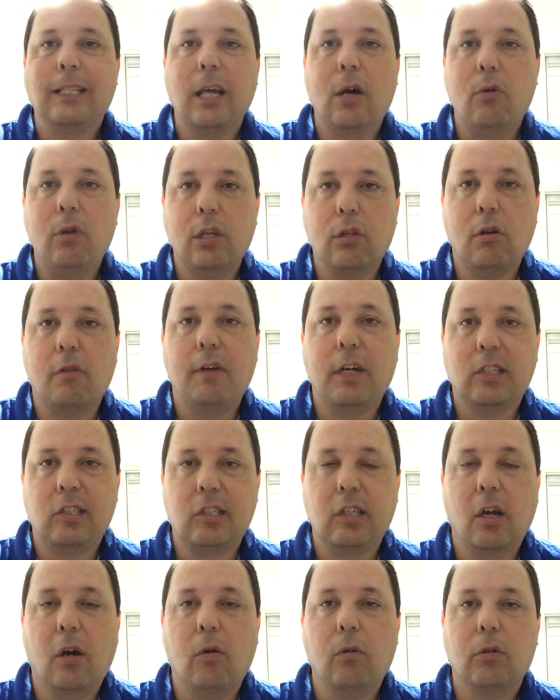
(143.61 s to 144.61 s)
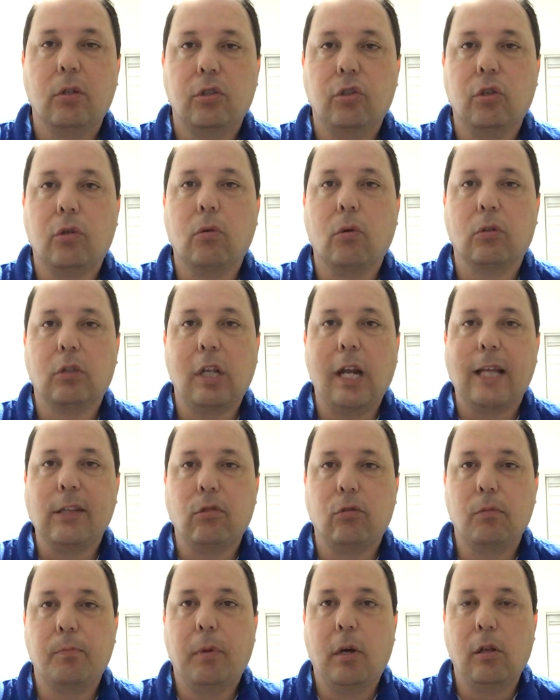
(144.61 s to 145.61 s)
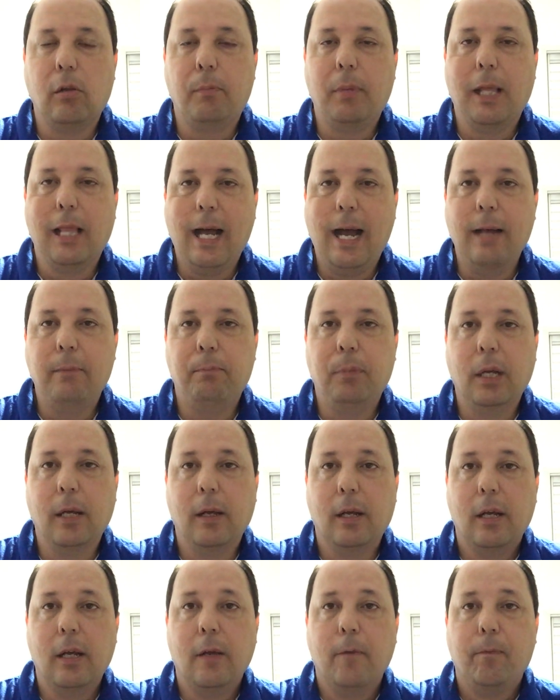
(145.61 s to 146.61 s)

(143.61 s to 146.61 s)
não renovação de contrato do Paulo Pelaipe,